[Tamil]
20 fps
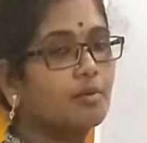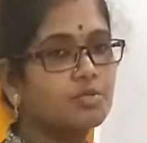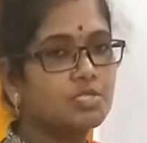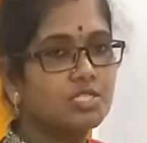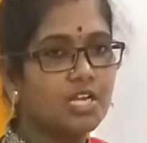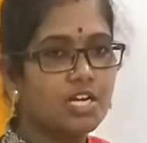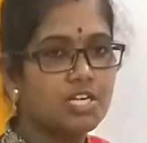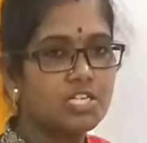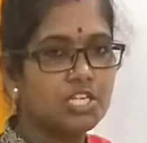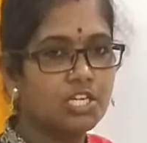
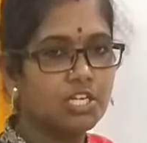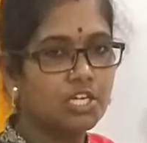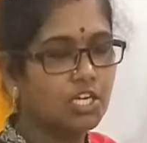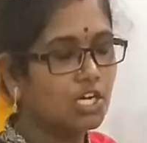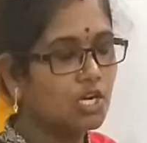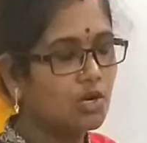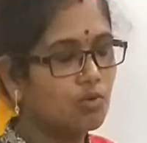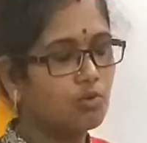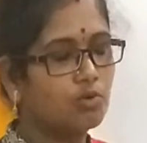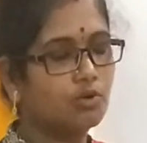
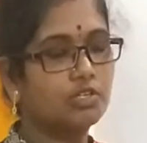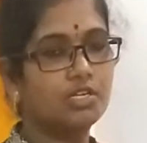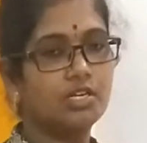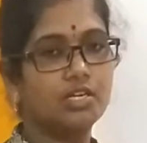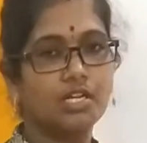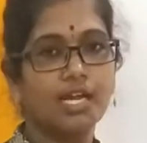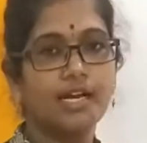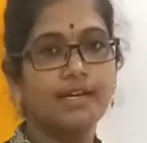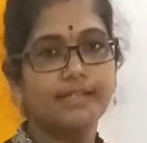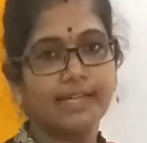அப்ஸ்ட்ராக்ஷனுக்கு ஒரு
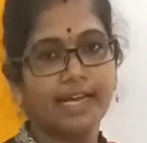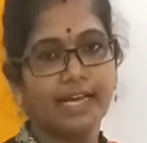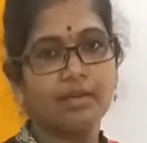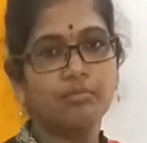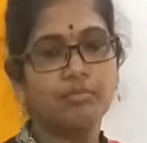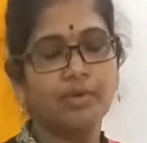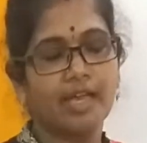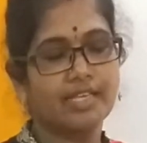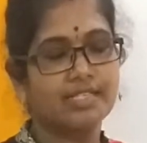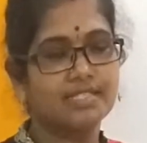ரியல்
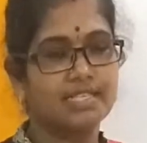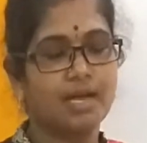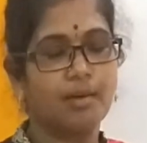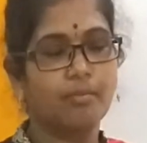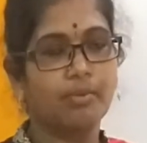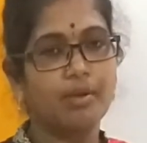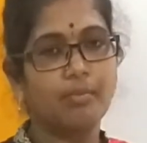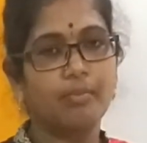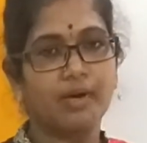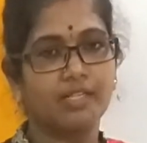டைம்
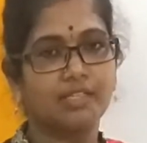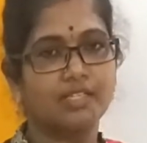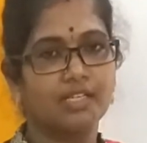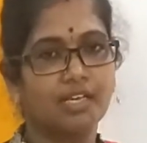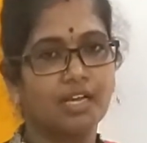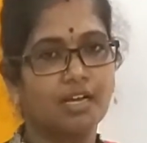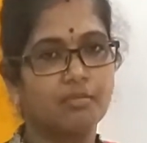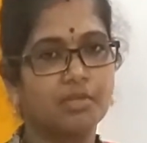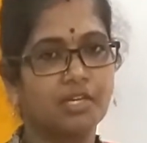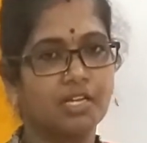எக்ஸாம்பிள்
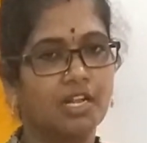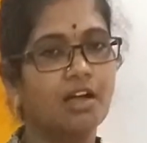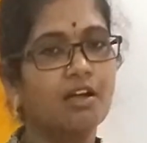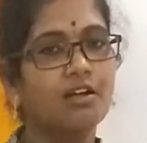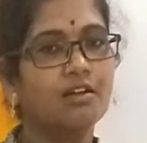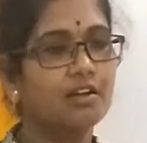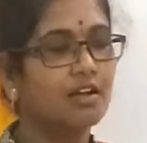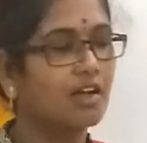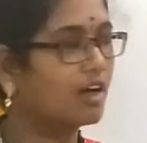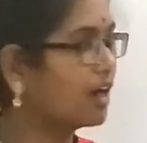பார்த்தீங்க அப்படின்னா
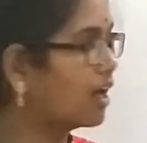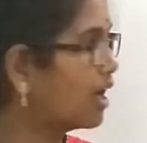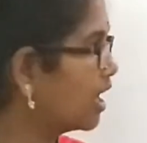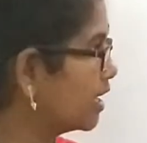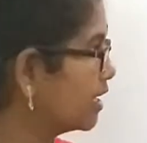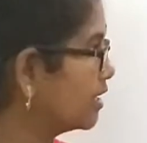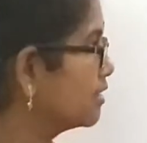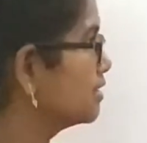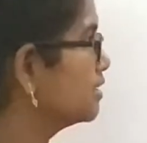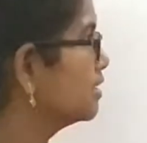
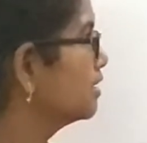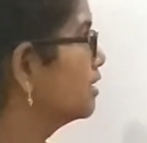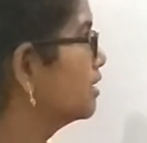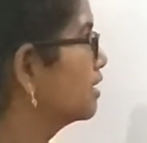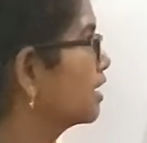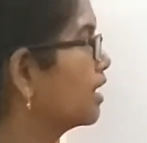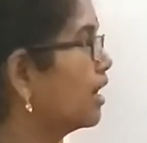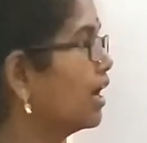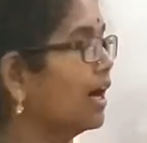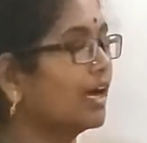கார்
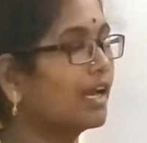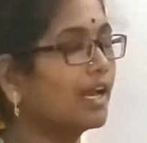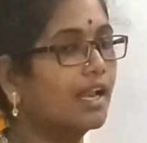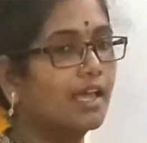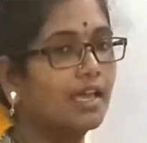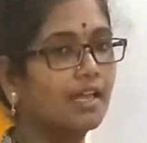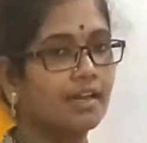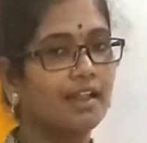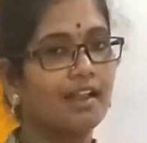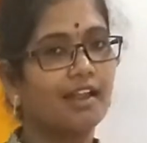
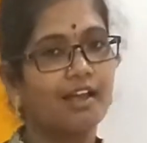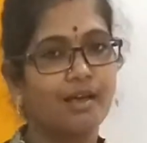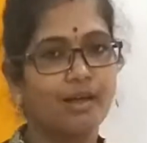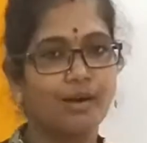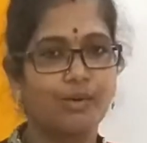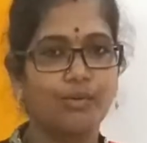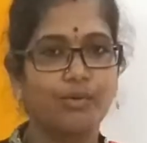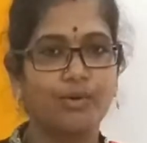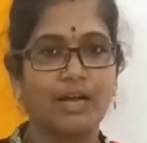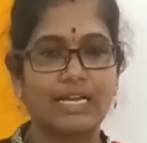காரில் என்னலாம்
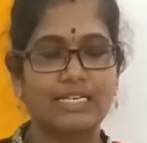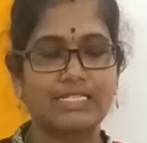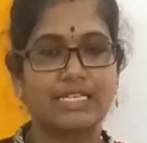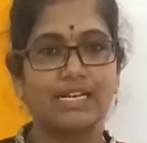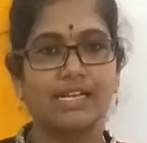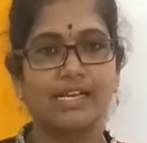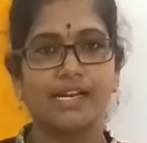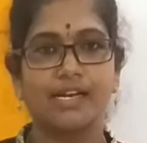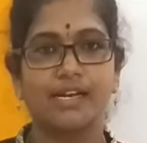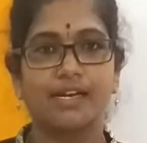இருக்கும்
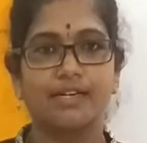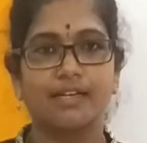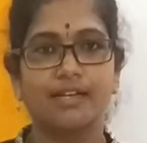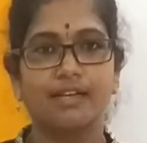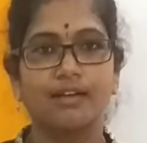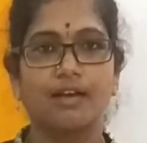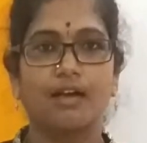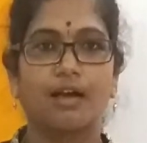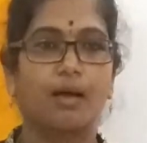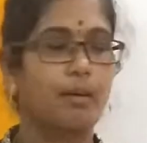accelerator
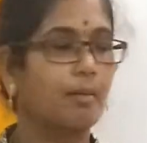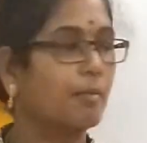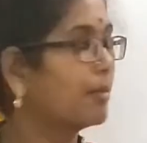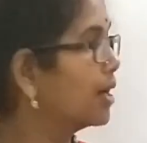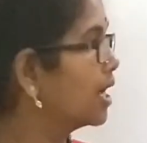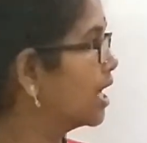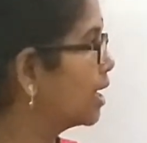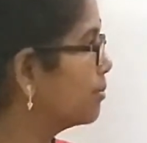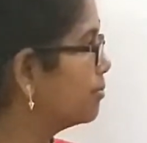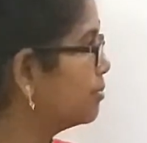
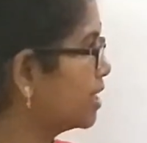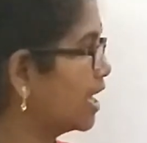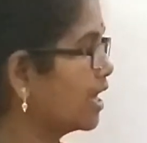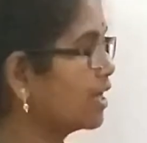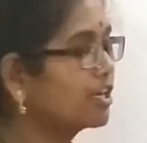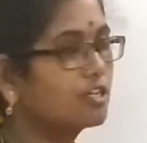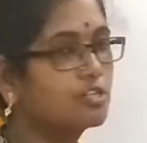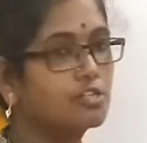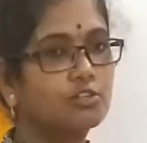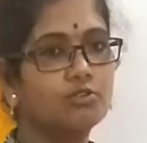
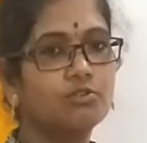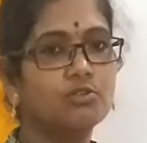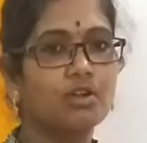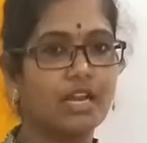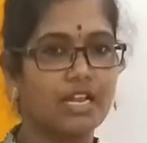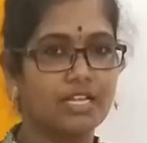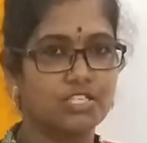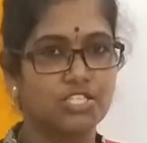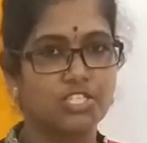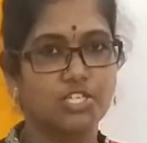பிரேக் இருக்கும்
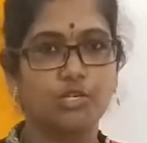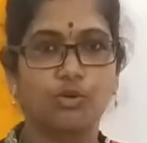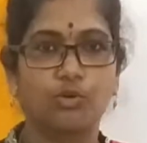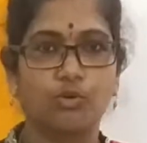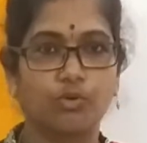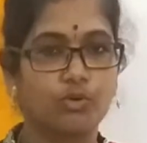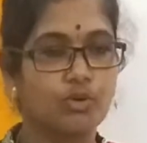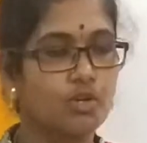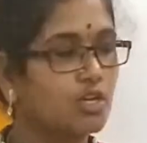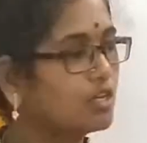clutch
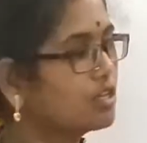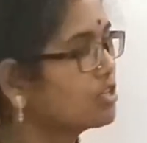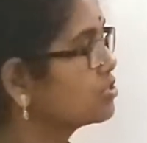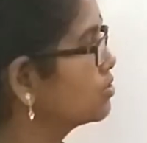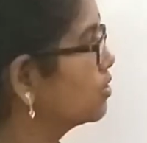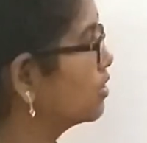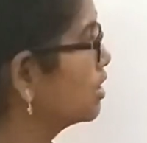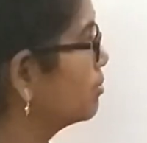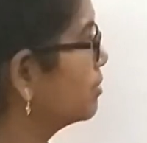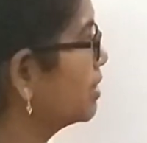இருக்கும்
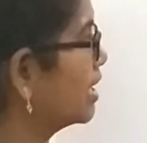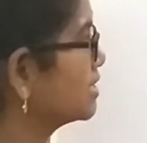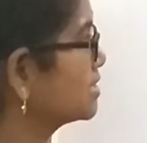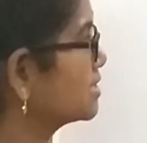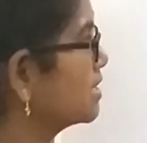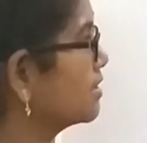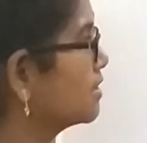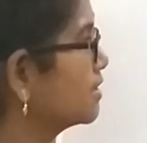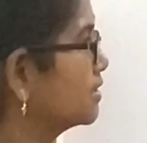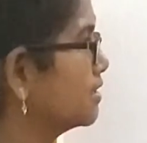ஸோ நம்ம
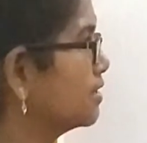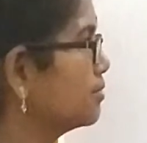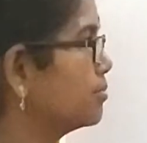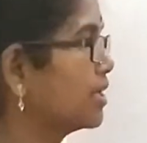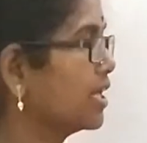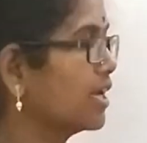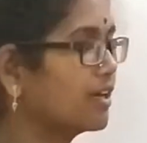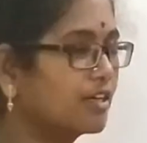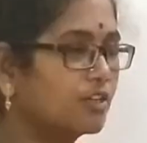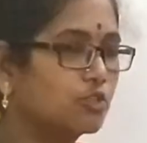accelerator
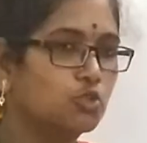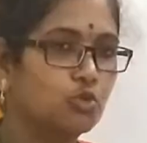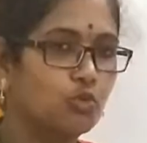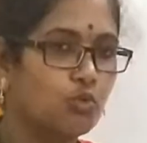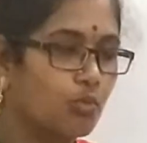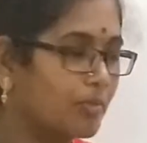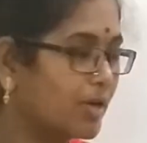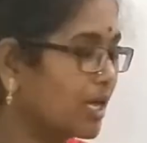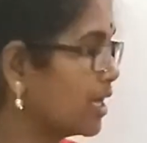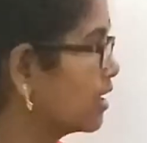பிரேக்
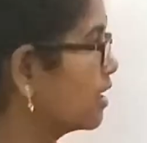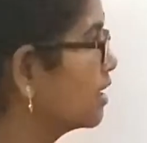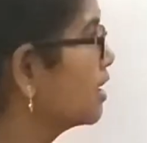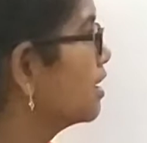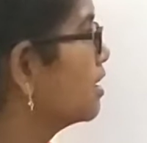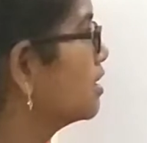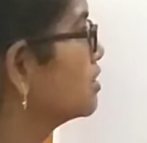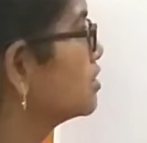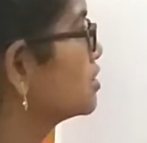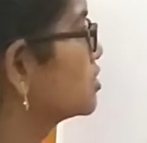எடுத்துக்குமே
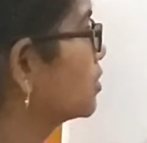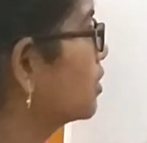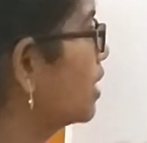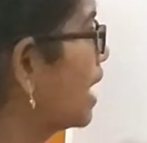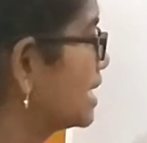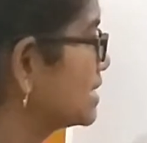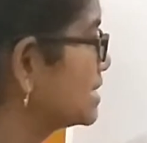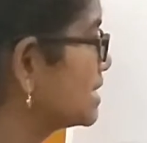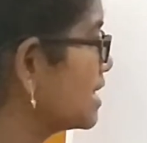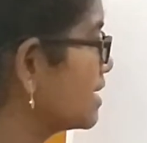ஸோ
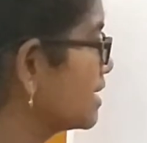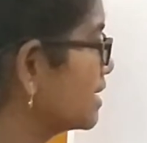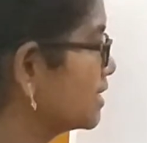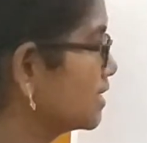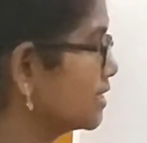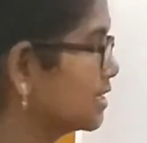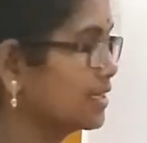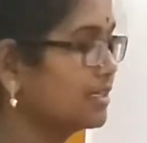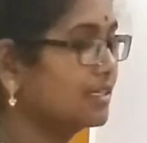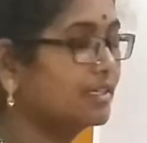
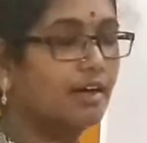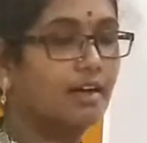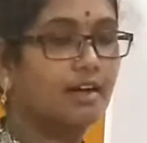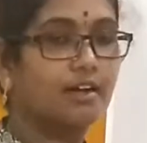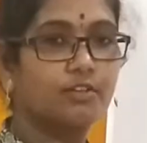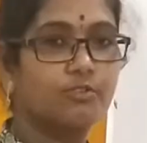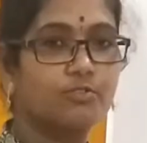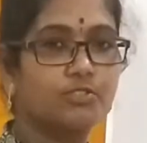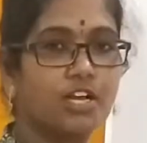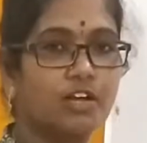accelerator
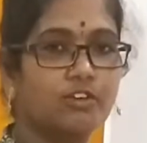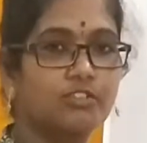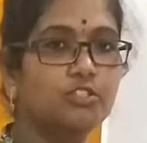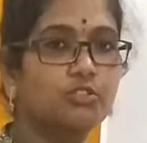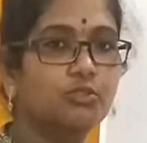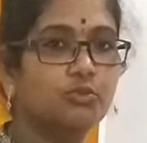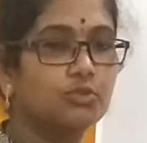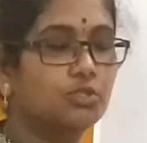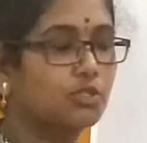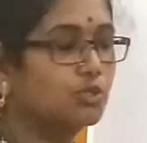எதுக்காக யூஸ் ஆகுது
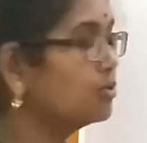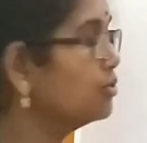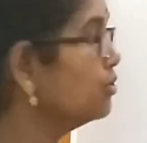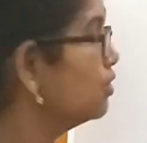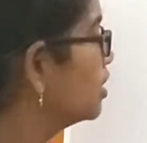டு டு